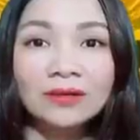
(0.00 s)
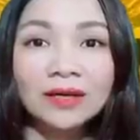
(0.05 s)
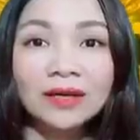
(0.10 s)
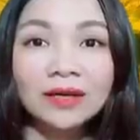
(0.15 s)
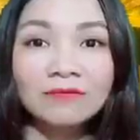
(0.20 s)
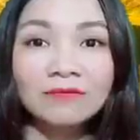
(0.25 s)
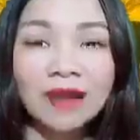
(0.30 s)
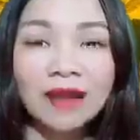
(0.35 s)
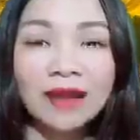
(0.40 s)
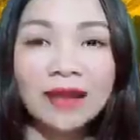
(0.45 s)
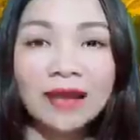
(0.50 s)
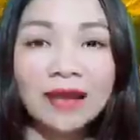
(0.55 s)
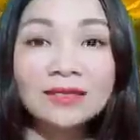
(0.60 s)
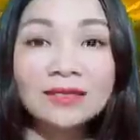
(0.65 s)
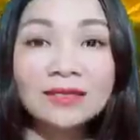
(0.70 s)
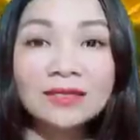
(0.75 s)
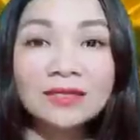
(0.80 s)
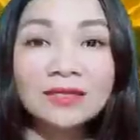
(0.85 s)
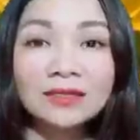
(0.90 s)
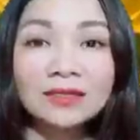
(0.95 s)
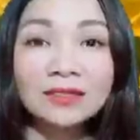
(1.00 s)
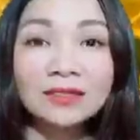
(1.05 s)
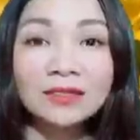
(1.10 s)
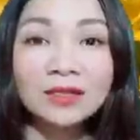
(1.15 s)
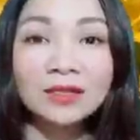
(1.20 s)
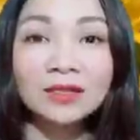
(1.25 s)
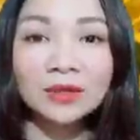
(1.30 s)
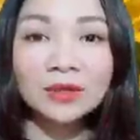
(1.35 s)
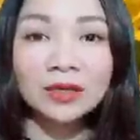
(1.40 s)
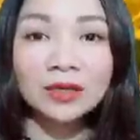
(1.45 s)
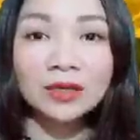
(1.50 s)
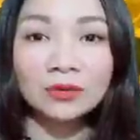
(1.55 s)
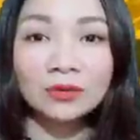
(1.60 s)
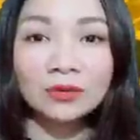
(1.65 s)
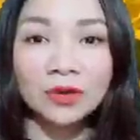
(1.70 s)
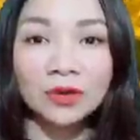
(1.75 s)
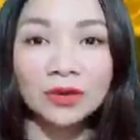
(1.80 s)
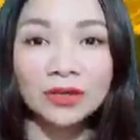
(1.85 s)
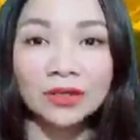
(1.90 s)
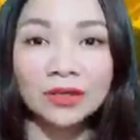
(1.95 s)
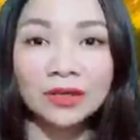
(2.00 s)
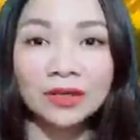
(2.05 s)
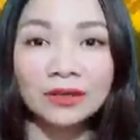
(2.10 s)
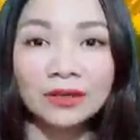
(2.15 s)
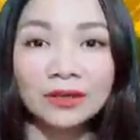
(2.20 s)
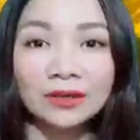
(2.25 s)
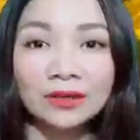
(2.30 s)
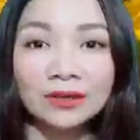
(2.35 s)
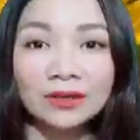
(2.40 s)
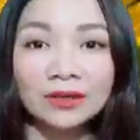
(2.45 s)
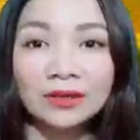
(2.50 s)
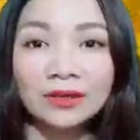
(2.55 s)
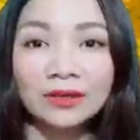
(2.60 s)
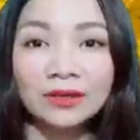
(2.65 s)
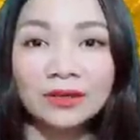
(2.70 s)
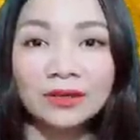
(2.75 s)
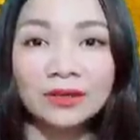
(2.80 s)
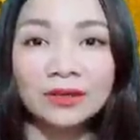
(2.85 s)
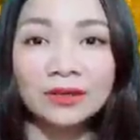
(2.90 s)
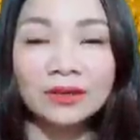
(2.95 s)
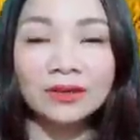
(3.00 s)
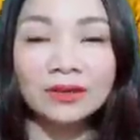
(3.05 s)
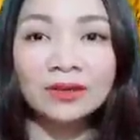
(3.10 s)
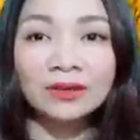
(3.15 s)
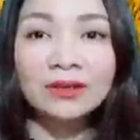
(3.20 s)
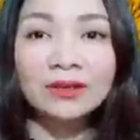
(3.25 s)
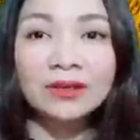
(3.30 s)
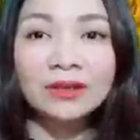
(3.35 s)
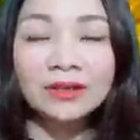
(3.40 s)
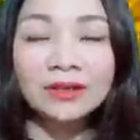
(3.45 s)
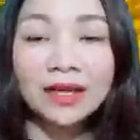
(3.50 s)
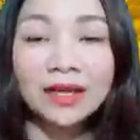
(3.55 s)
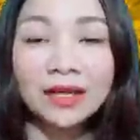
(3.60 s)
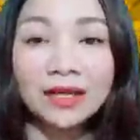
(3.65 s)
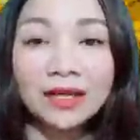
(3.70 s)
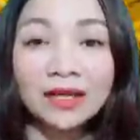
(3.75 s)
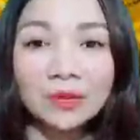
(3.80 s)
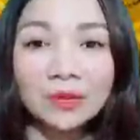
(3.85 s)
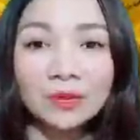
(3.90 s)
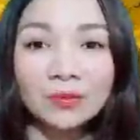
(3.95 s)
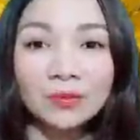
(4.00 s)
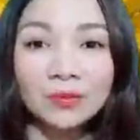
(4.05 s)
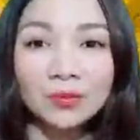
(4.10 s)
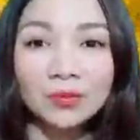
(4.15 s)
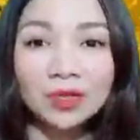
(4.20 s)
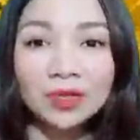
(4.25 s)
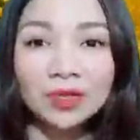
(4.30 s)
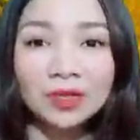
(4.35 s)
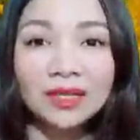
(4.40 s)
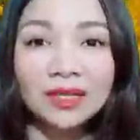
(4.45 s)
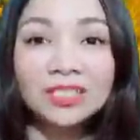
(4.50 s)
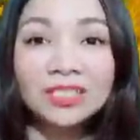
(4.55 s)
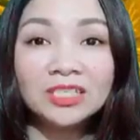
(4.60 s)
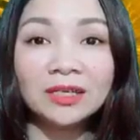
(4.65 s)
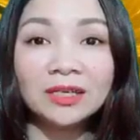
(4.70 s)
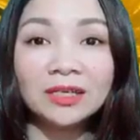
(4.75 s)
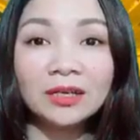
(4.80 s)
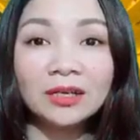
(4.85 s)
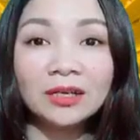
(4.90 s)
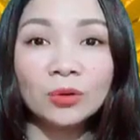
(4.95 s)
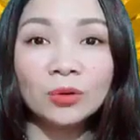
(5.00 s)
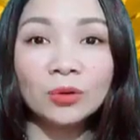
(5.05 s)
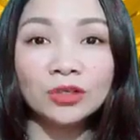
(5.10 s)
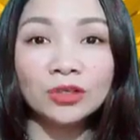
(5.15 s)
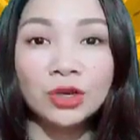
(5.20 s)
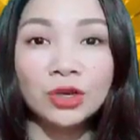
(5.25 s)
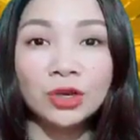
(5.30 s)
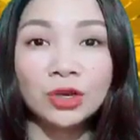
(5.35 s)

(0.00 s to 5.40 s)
Nhận về sự yêu thương của mọi người Đặc điểm 14 Chỉ thích ngồi